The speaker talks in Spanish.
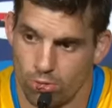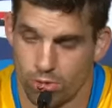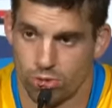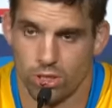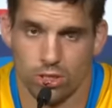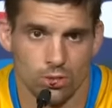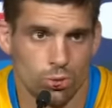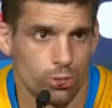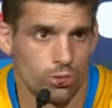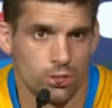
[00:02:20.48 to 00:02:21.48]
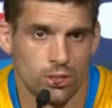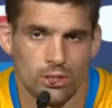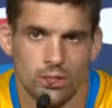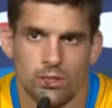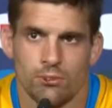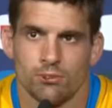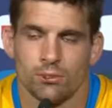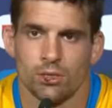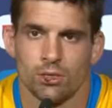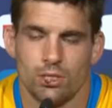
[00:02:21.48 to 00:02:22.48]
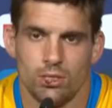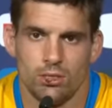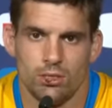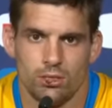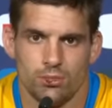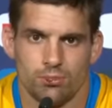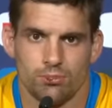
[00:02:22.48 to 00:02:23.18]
lo menos a este grupo. Y,